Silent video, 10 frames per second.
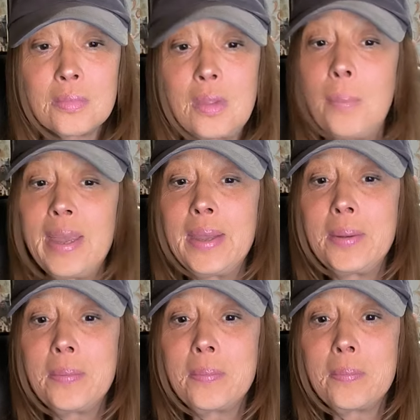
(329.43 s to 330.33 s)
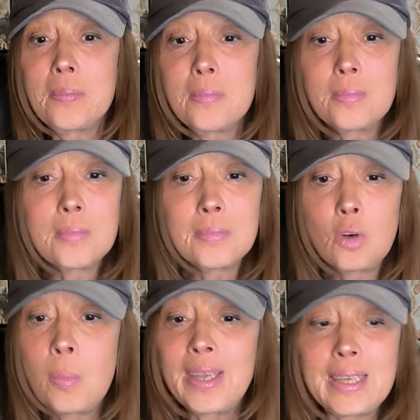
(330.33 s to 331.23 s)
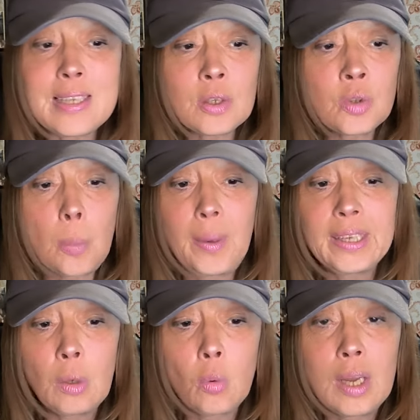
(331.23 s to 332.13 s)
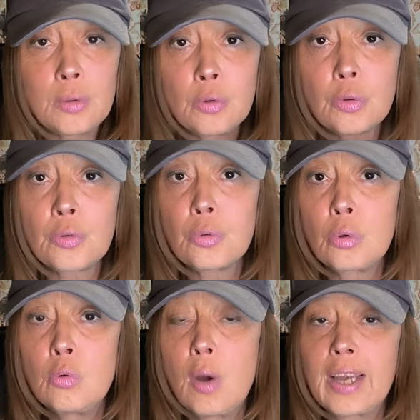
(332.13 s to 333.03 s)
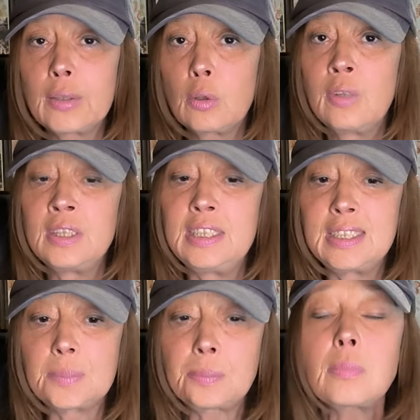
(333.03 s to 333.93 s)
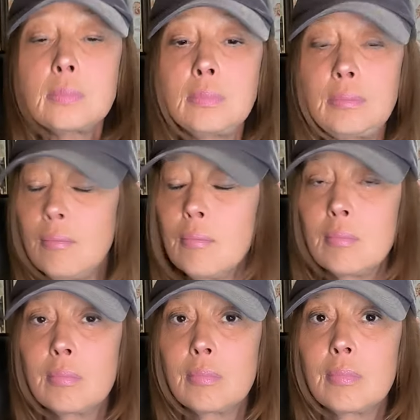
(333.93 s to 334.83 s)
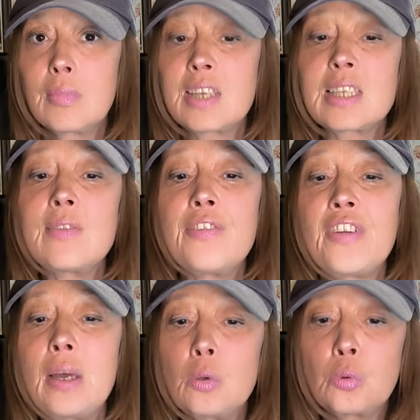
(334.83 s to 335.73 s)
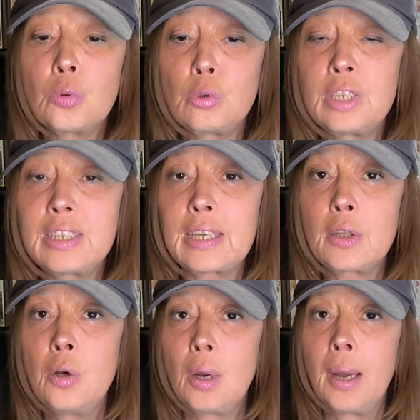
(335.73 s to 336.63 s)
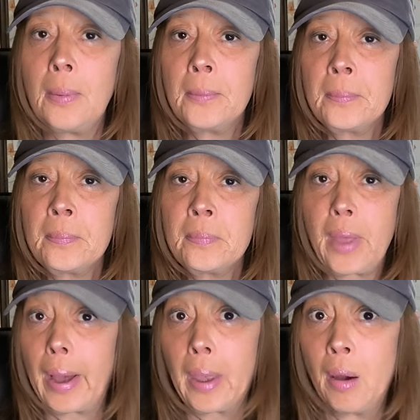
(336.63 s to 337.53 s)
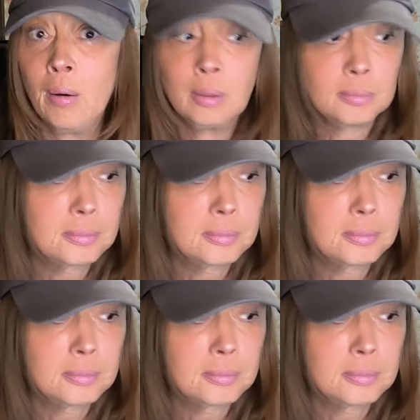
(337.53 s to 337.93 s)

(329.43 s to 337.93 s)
Non mais, le mec qui s'endort pas, qui roule à 200 sur une voie à 90, qu'est-ce qu'il va faire le truc, le détecteur là Rien.